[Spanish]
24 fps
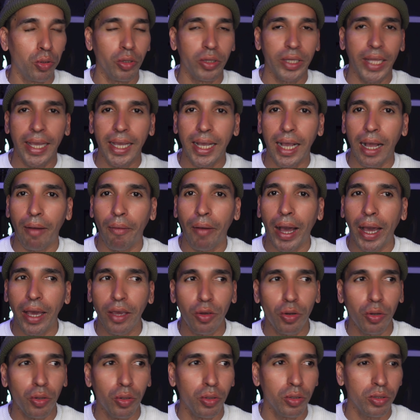donde hay
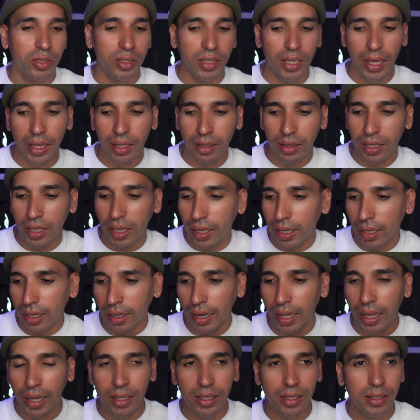caballos y hay
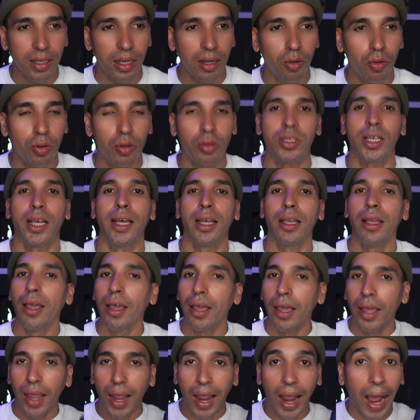tierra y esas cosas,
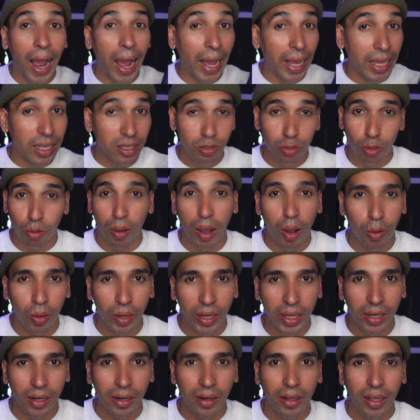a eso va a
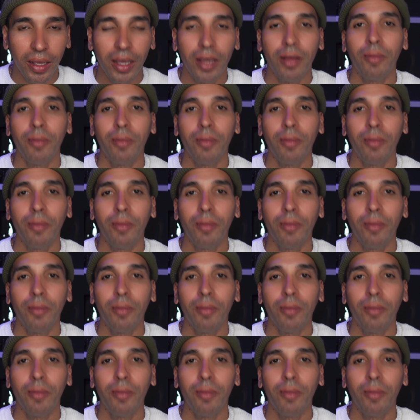oler.